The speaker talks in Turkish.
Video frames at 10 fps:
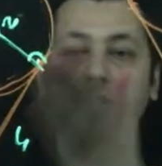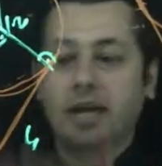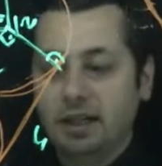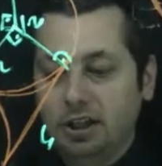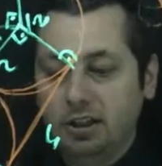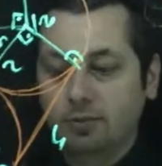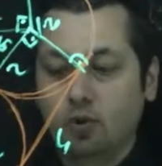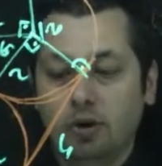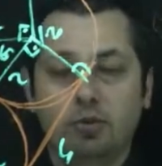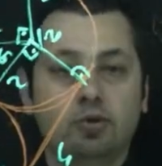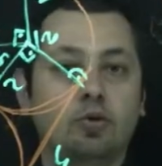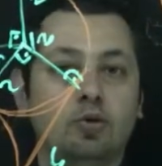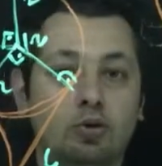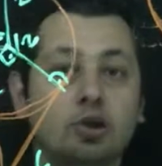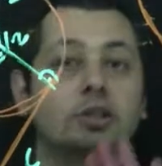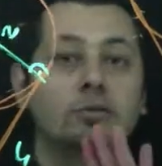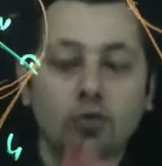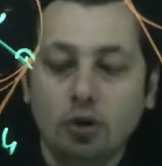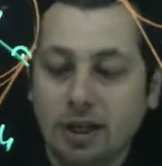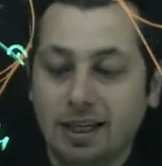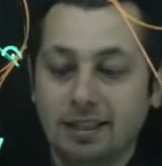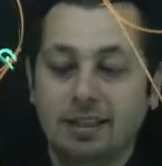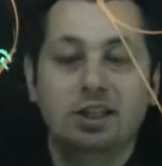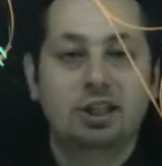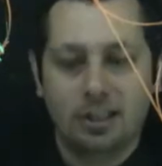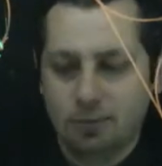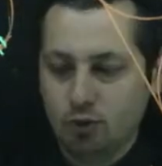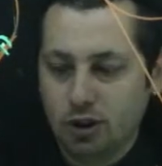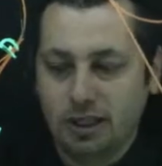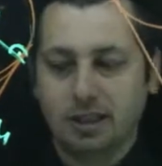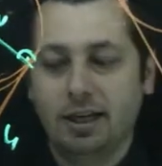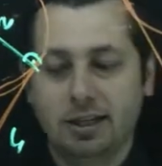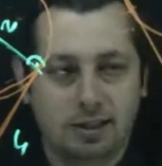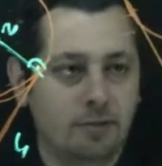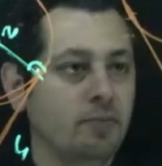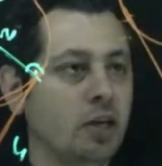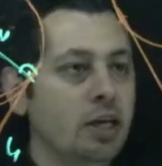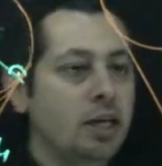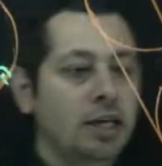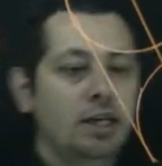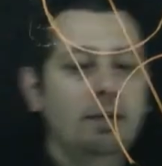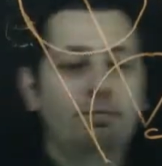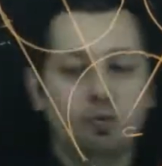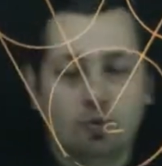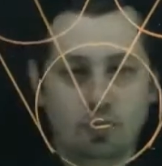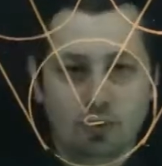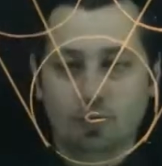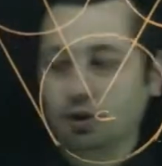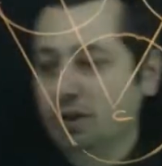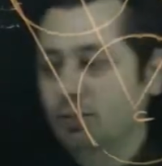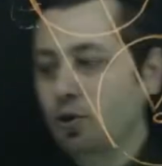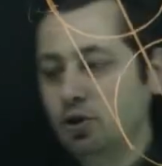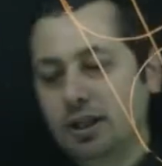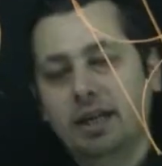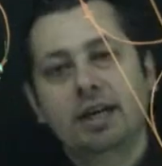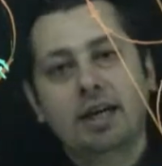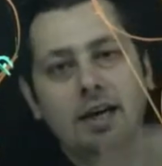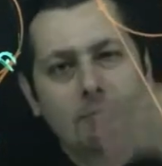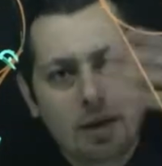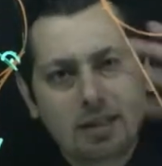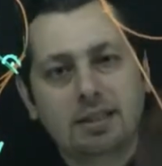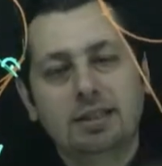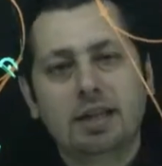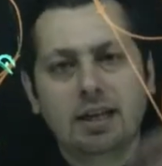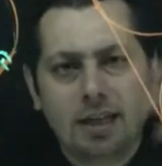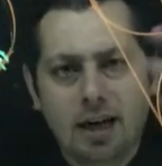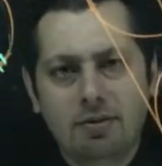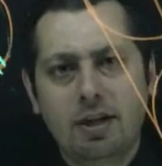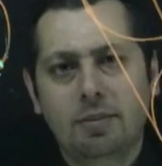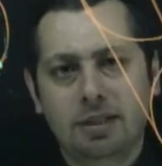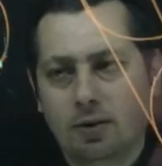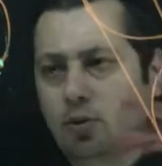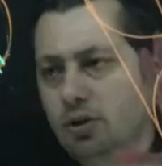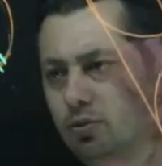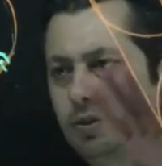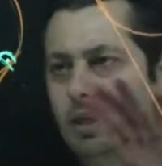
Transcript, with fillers: geldiği için böyle bir şey oldu. Şimdi bunu kanıtlayacağız. Bunu kenara yazın. İp uzunluğu. Şimdi önce mantığını daha kavrayamadan önce bunu bir